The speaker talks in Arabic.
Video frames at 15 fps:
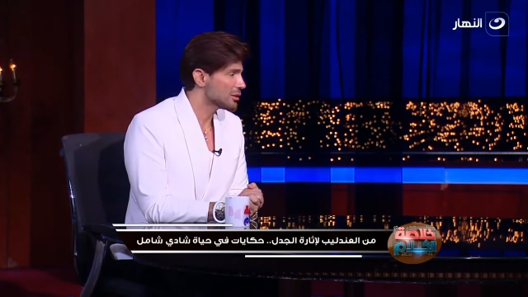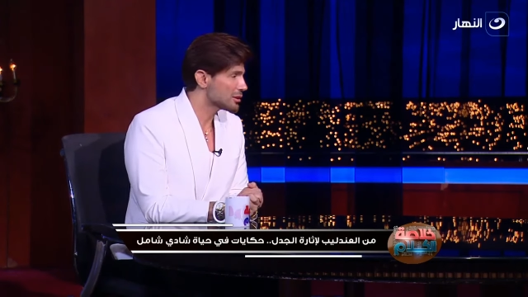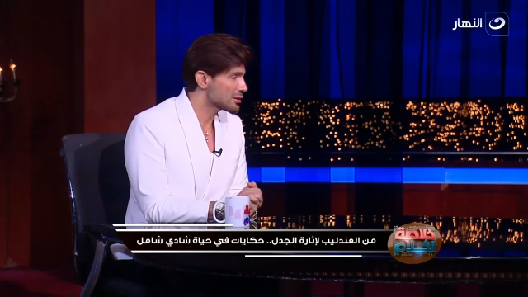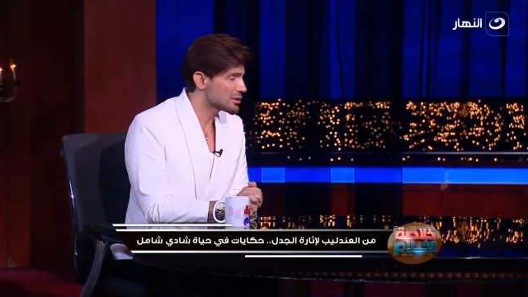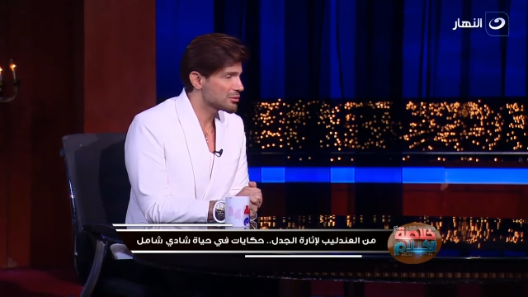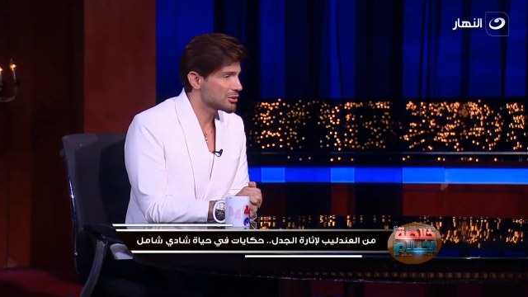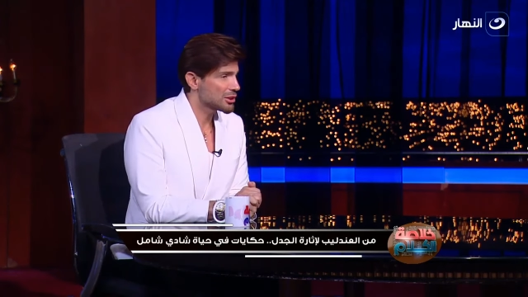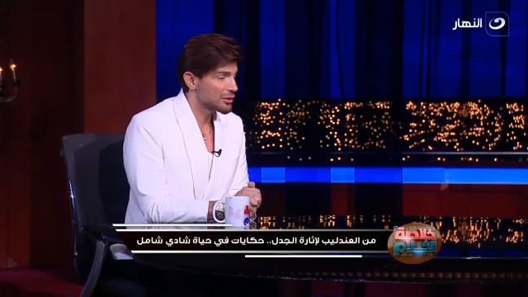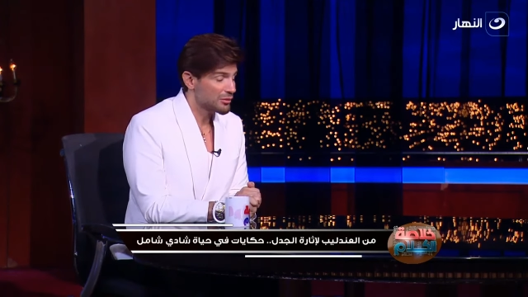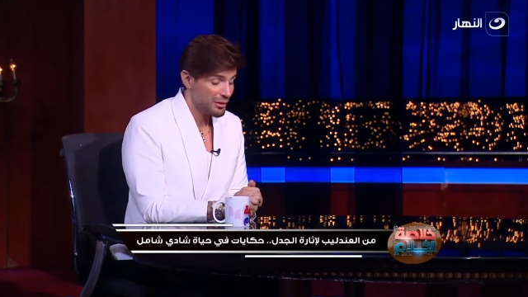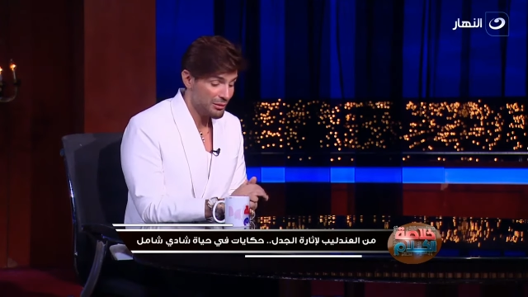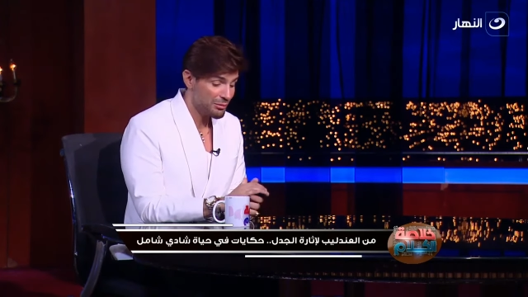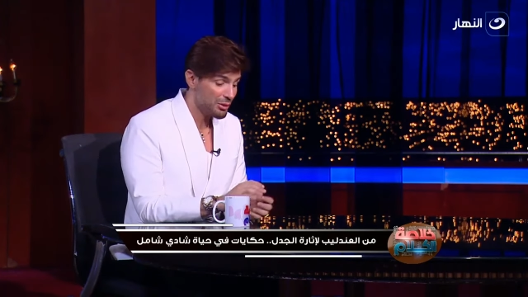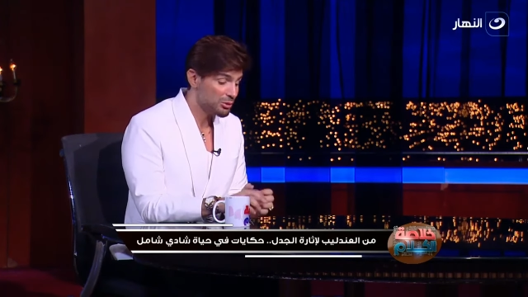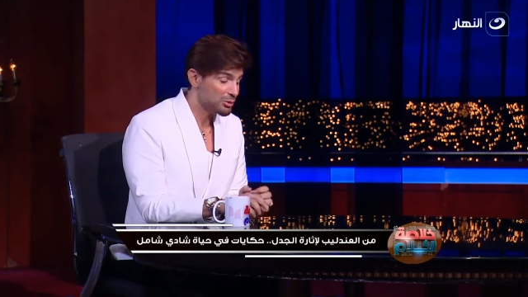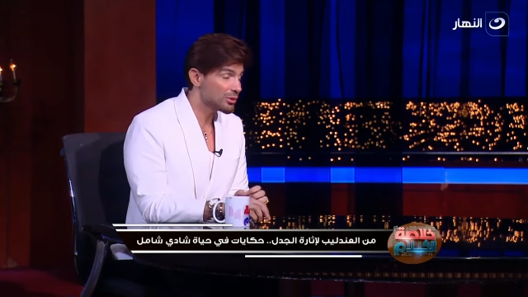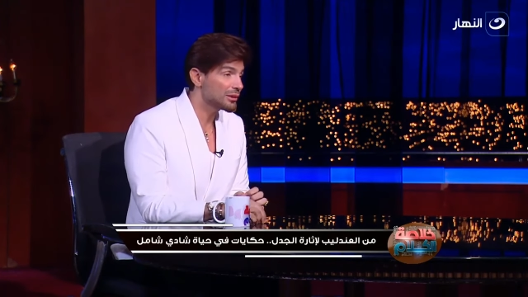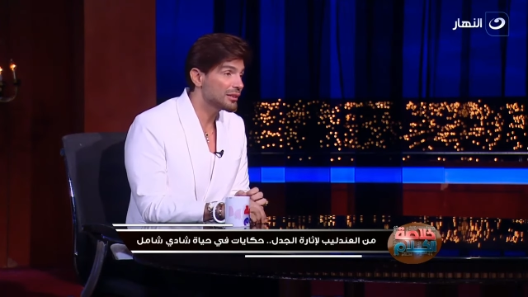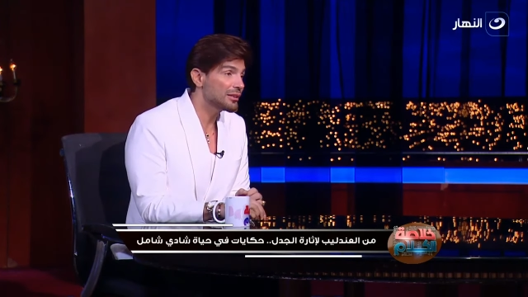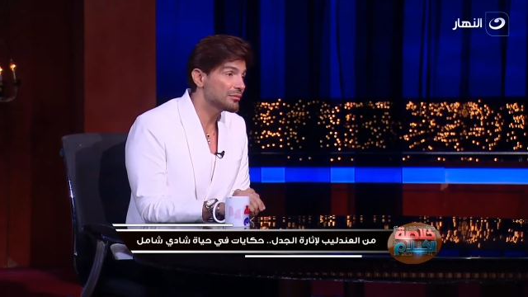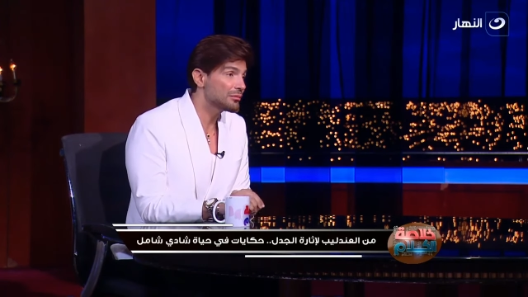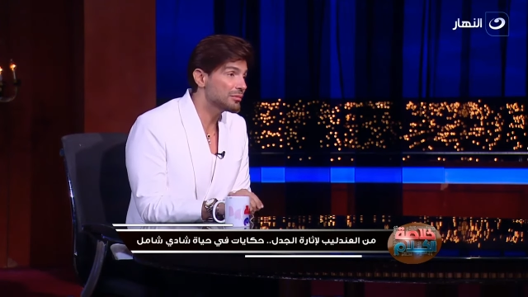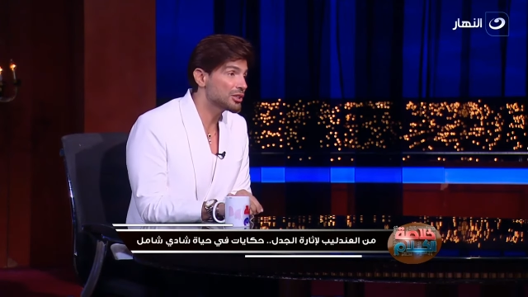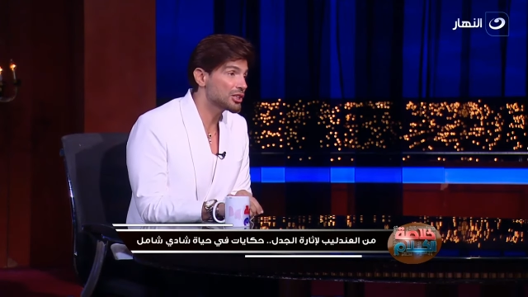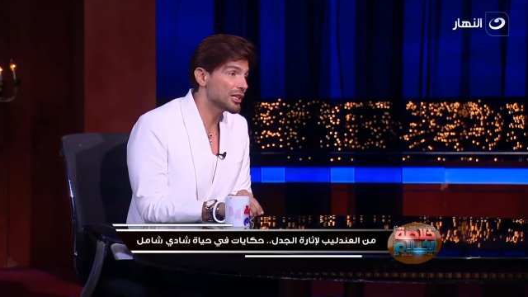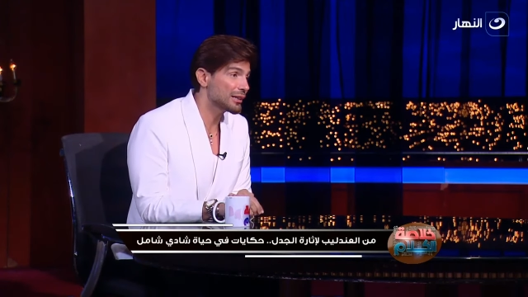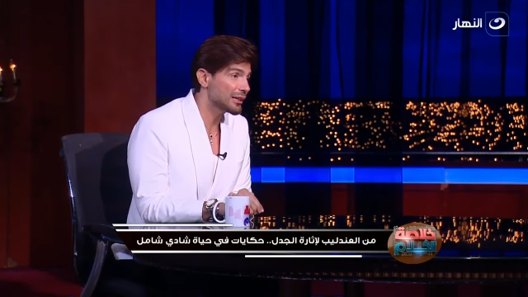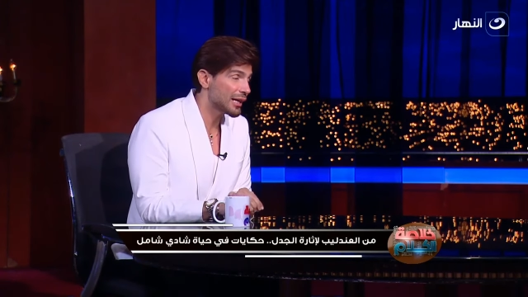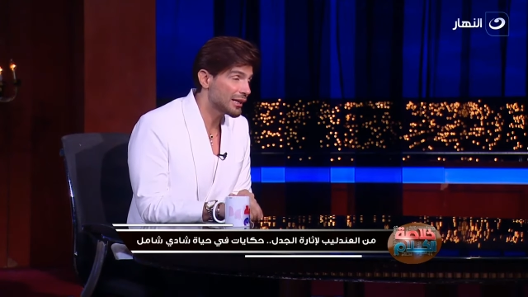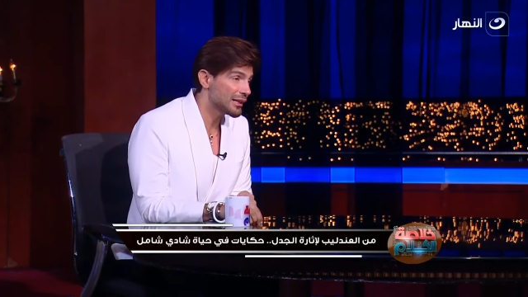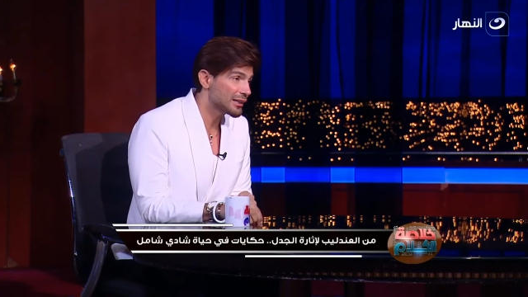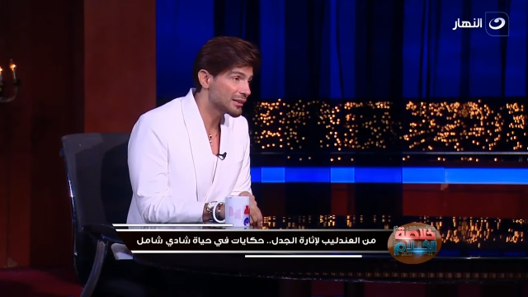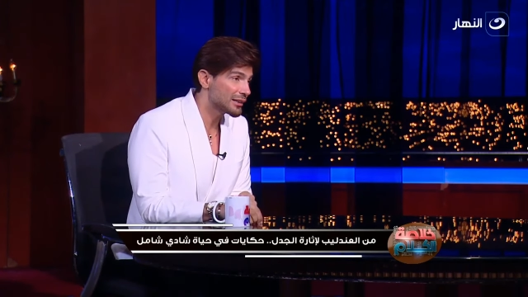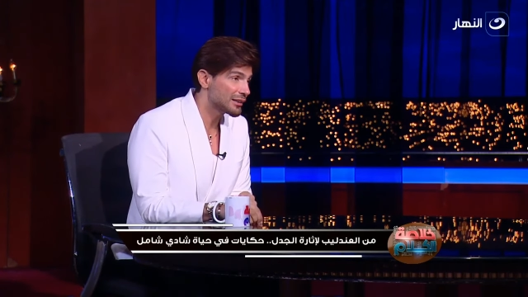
اصل مش عارف الموضوع ده مش هيتحل